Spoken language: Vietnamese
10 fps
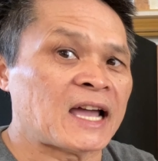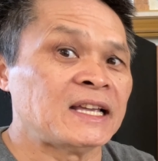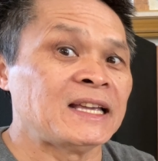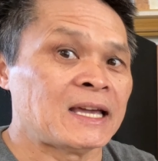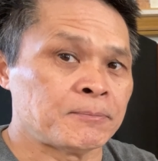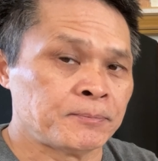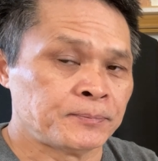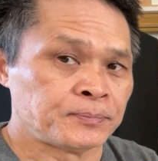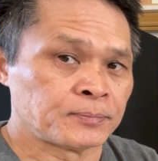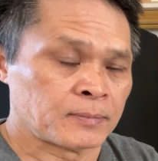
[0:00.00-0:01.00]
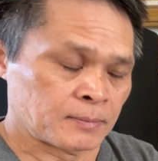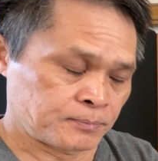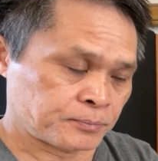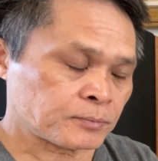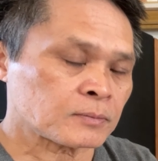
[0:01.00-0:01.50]
IEM
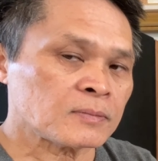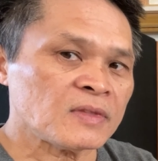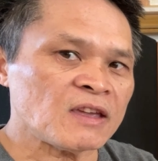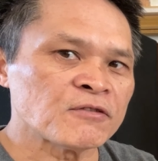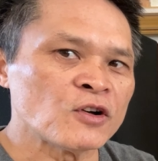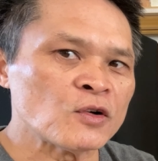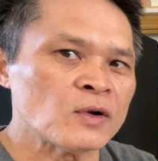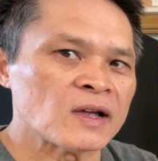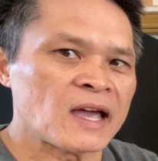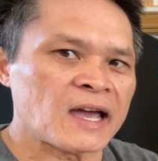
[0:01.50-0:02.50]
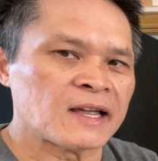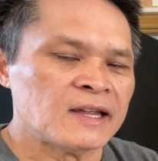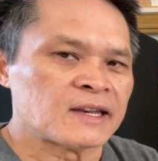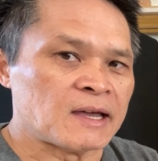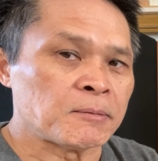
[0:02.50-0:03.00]
vừa ha
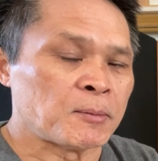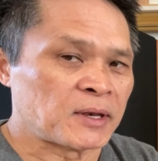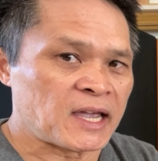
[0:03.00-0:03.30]
để mà mình